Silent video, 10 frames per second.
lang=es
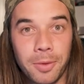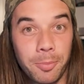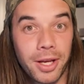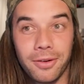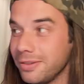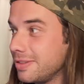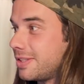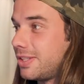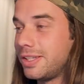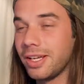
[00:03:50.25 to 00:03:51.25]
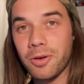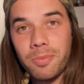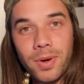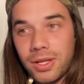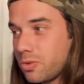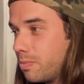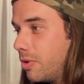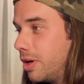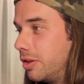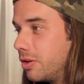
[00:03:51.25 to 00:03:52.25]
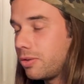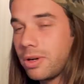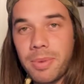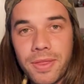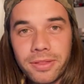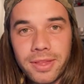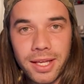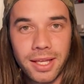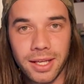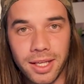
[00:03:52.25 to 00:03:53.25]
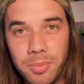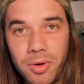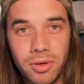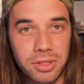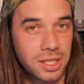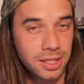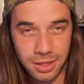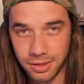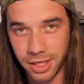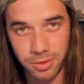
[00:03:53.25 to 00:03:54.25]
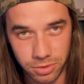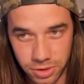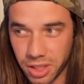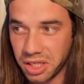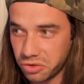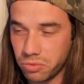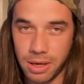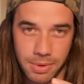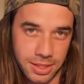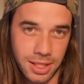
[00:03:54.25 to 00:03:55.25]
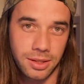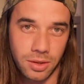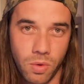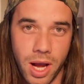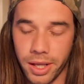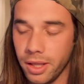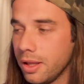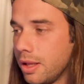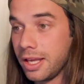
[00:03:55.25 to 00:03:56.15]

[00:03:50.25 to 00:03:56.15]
Pero si te compras un monitor, una pantalla, que por 70 euros tienes una bastante guay,